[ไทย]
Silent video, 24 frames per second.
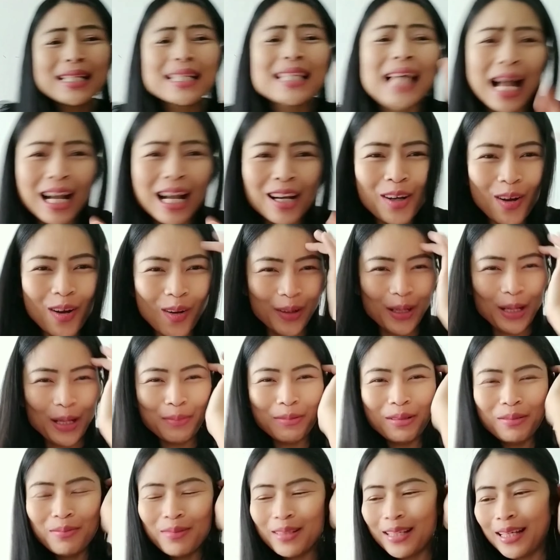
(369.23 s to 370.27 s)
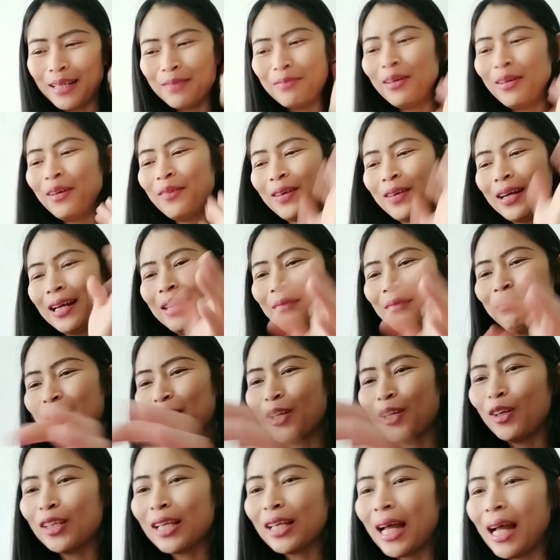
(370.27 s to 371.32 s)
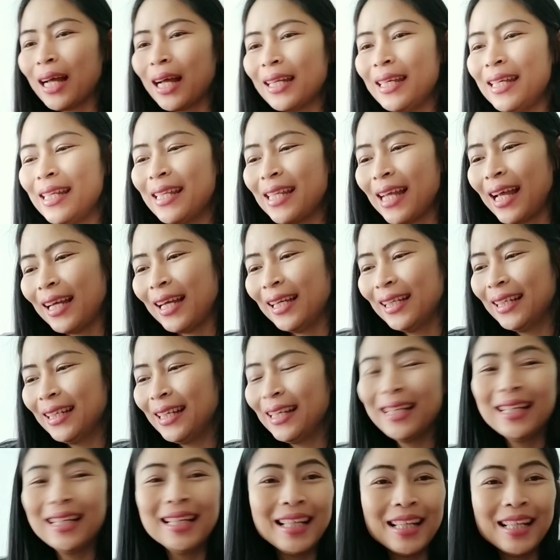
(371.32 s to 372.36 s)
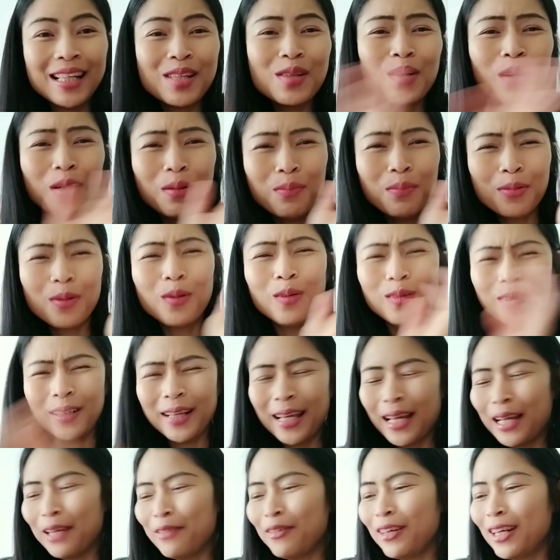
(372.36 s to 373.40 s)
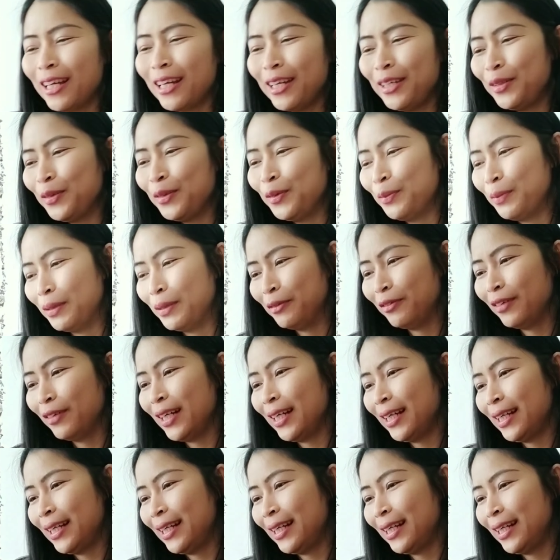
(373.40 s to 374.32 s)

ซักก่อนนะเพื่อนๆเพราะว่ามันค่อนข้างที่จะสกปรกนะเวลาอยู่แบบว่า